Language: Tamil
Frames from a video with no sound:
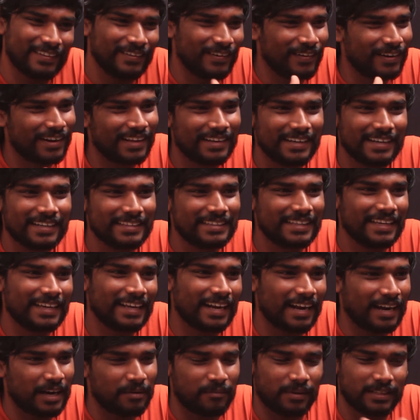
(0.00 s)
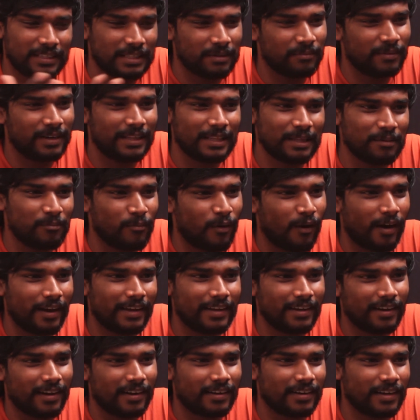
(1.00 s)
அதோடு நிறுத்திக்கிறாங்க மற்றபடி இந்த
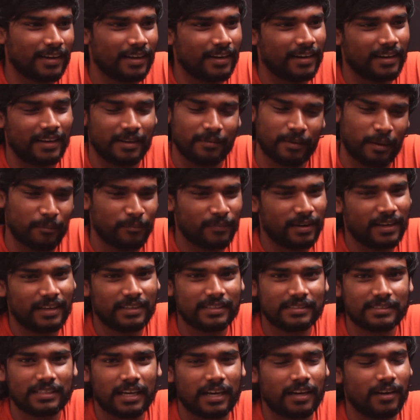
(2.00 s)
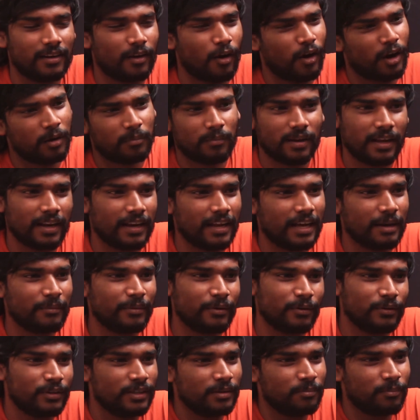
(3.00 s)
பாய் காட்லாம் இல்லை நம்ம த நார்மலாக
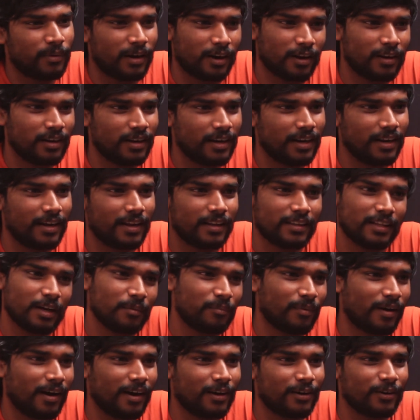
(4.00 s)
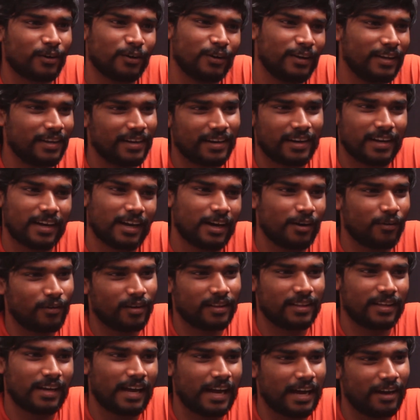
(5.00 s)
எல்லாருமே வந்து படம் நல்லா இருந்தால் பார்க்குறோம் இல்லைனா
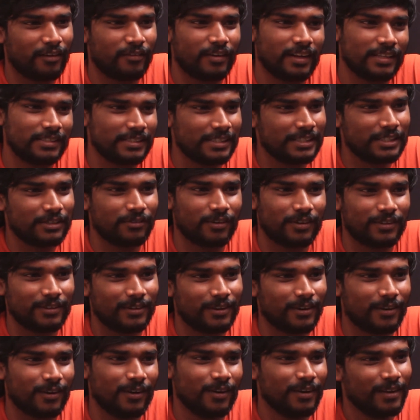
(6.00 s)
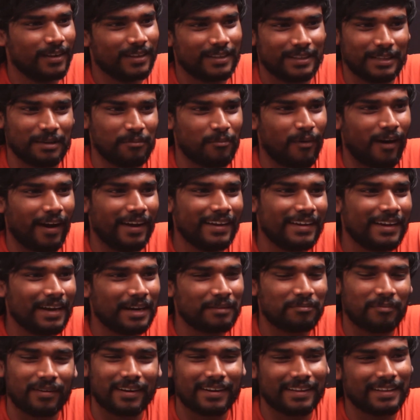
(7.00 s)
அவ்வளோதான் ஆவரேஜின்ட்டு வந்துடும் இந்த பாய்
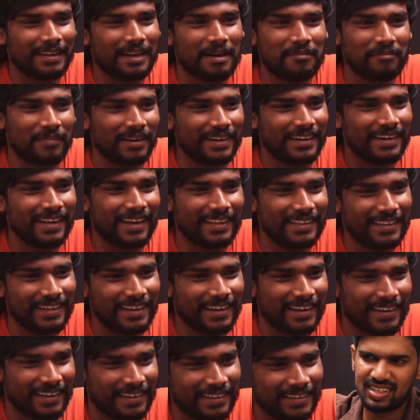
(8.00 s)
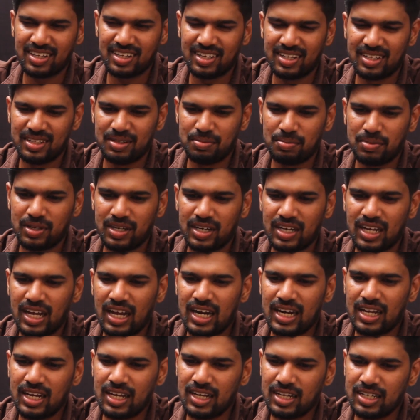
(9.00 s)
காட் பண்ணுறதெல்லாம் பண்ணிடாதீங்க அந்த மாதிரி
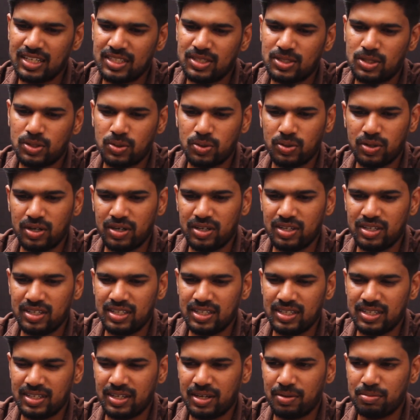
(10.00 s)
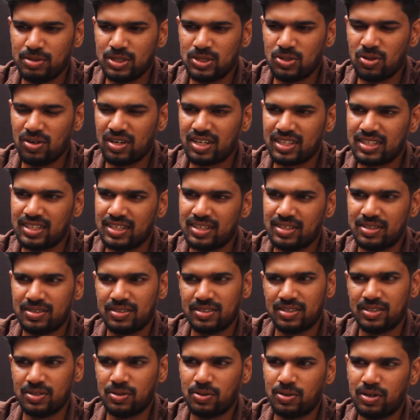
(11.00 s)
ஆனால் இது ஒரு எப்படி சொல்கிறது
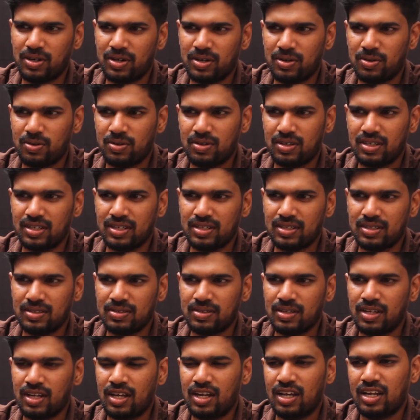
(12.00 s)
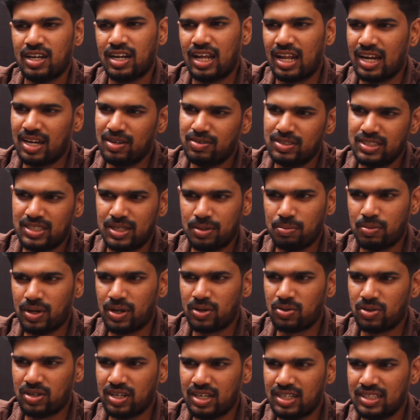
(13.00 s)
ஏதோ ஒரு ஒரு நல்ல விஷயமா
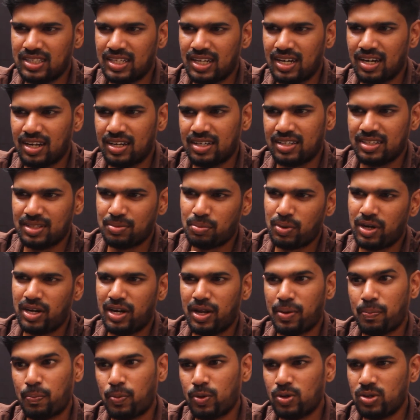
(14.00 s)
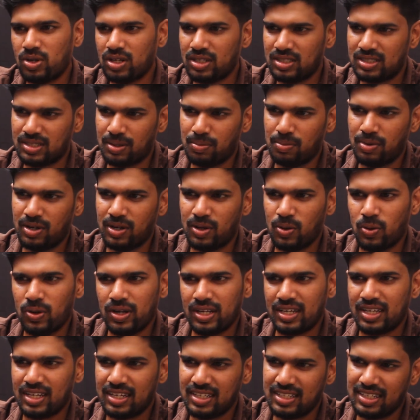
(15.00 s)
கூட எடுத்துக்கலாம் இந்த மாதிரி நெப்போட்டிசம்
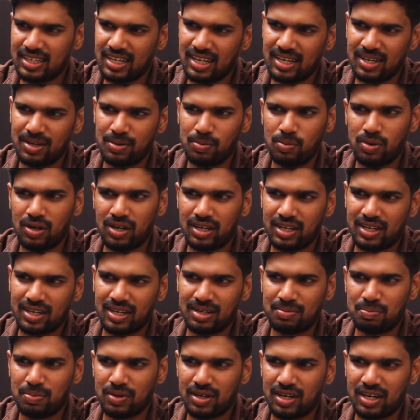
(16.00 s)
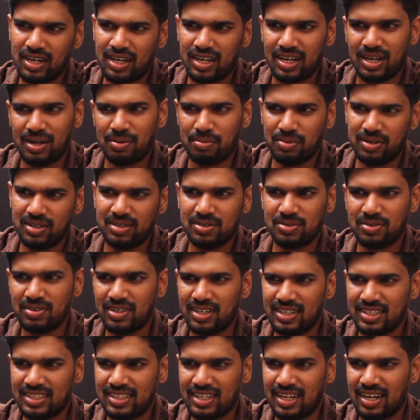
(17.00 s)
ஒழிக்கிறதுக்காக பாய்காட் பண்ணுறாங்க அப்படின்னு கூட
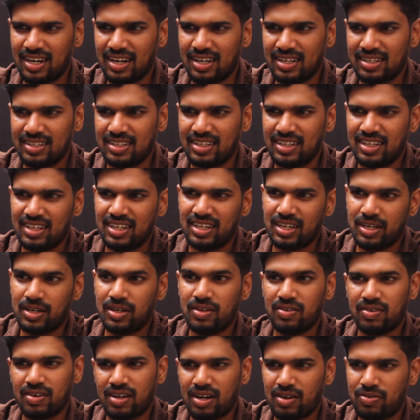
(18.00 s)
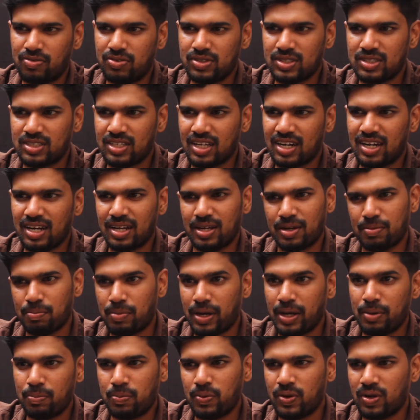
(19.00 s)
எடுத்துக்கலாம் இனி வேறு ஃப்யூச்சரில்
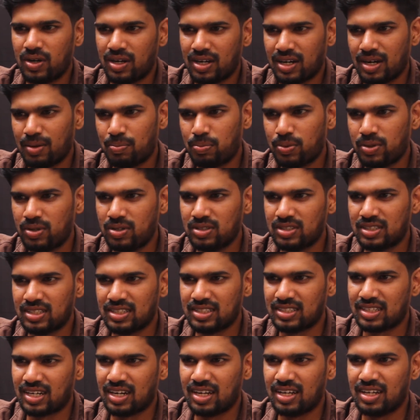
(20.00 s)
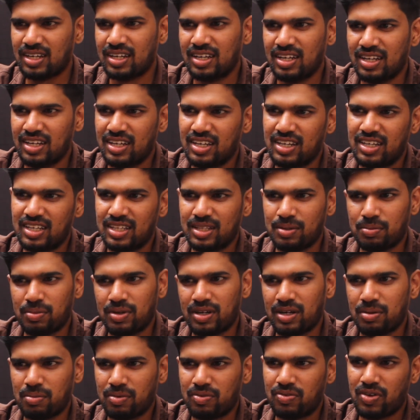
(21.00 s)
பயப்படுவாங்களா ப்ரொடியூசர்ஸ்லாம் இந்த
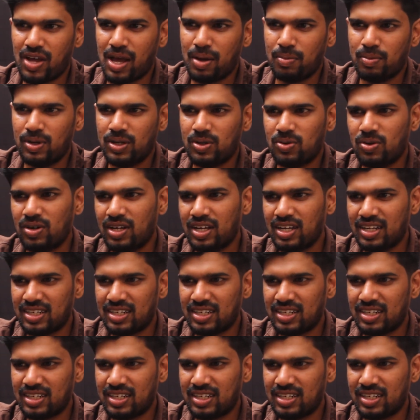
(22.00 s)
மாதிரி நம்ம ஃபேமிலிக்குள்ளே